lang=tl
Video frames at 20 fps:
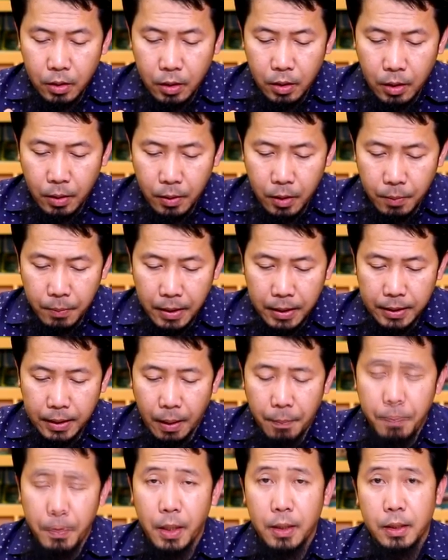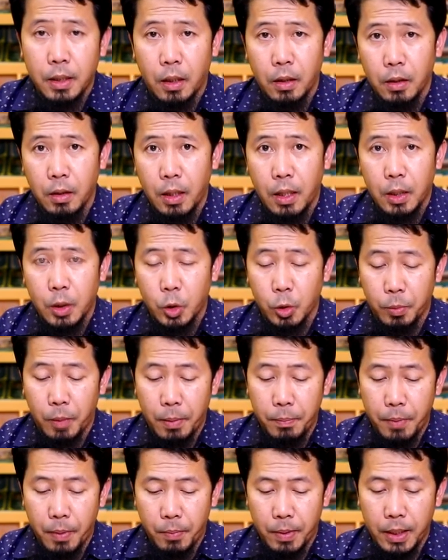uh, magtambal sa Allah at
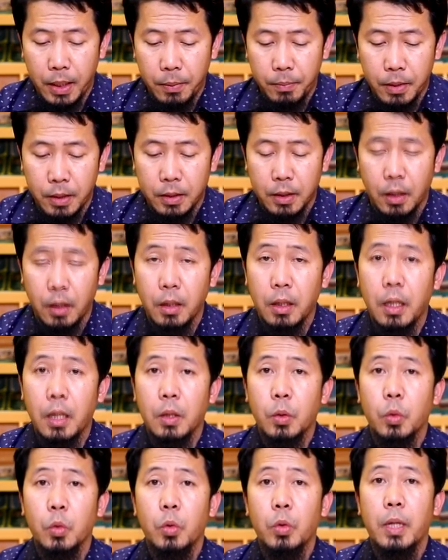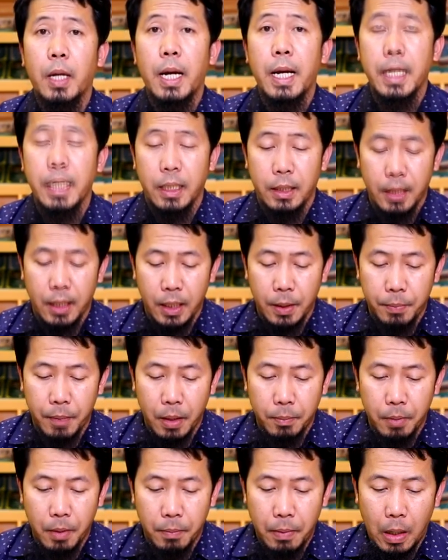sumamba maliban sa Allah, tunay na
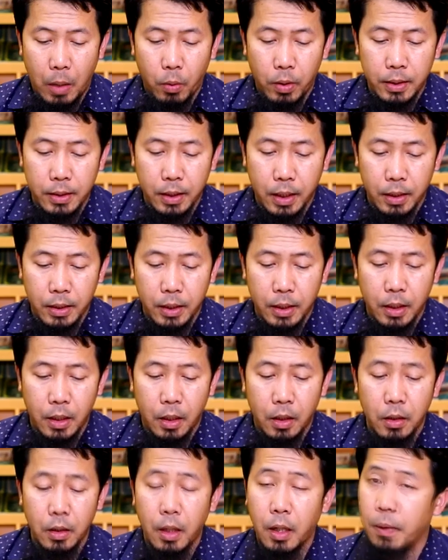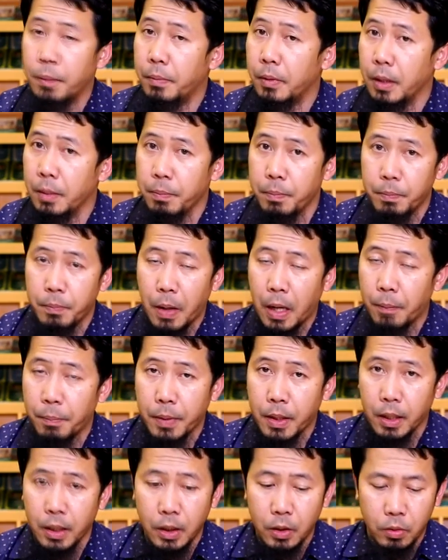ipagbabawal sa kanya ng Allah ang, ang
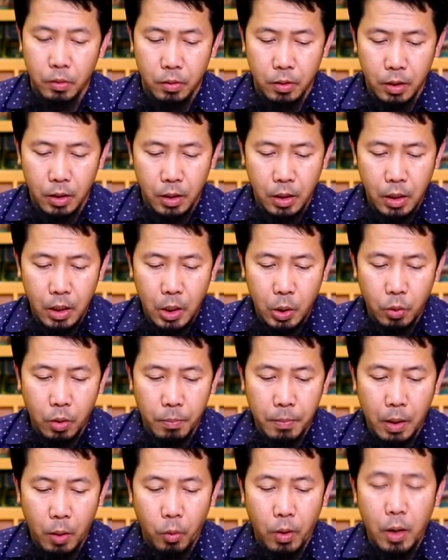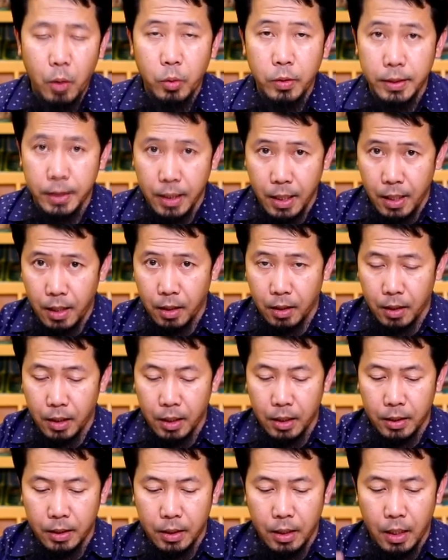paraiso. Wa ma'wahun
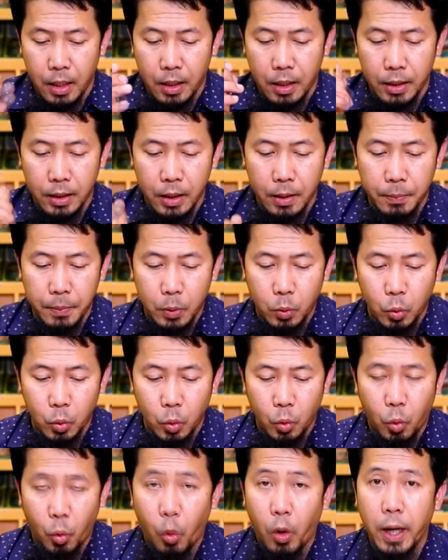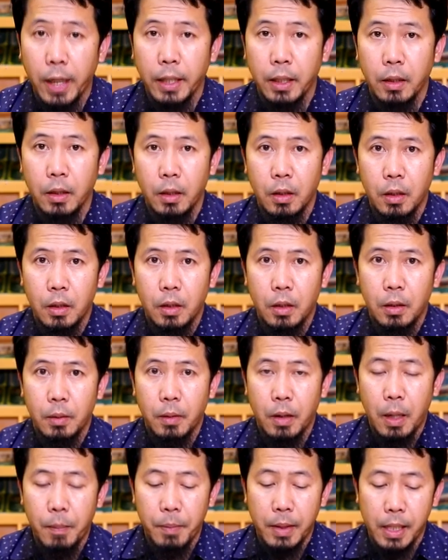at ang kanyang patutunguhan
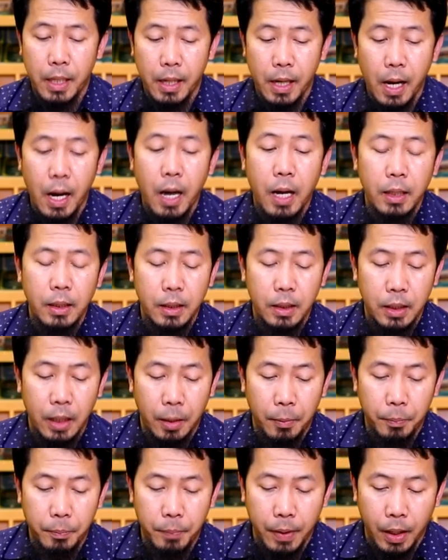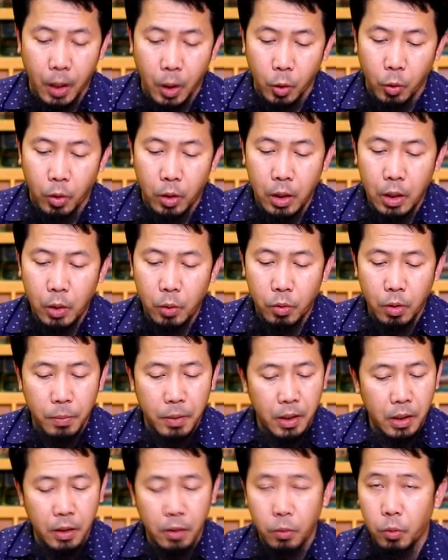Ah, mananahan siya sa impyerno. Wa
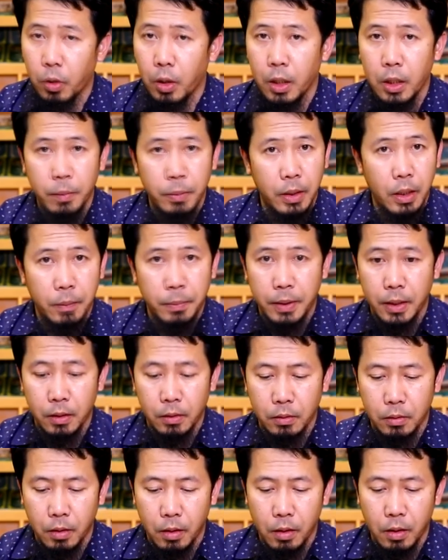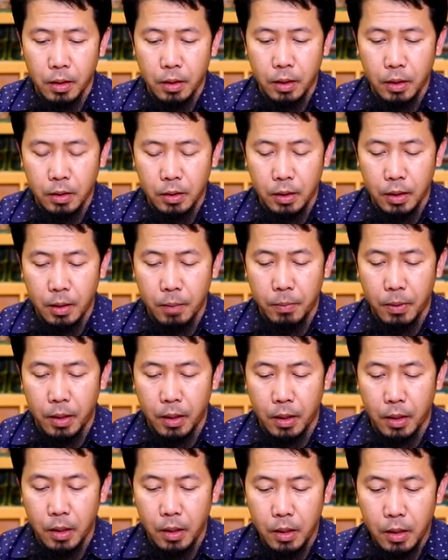malidzalimina min ansar at ang silang
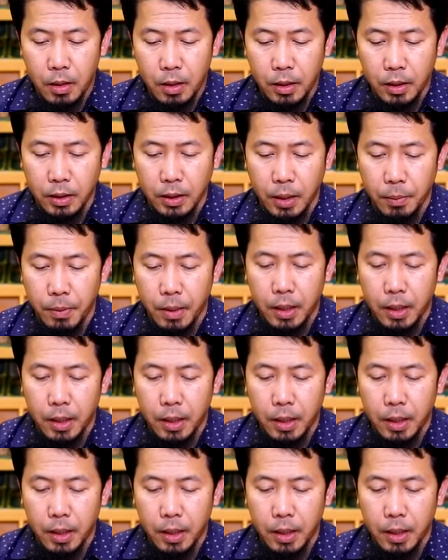mga hindi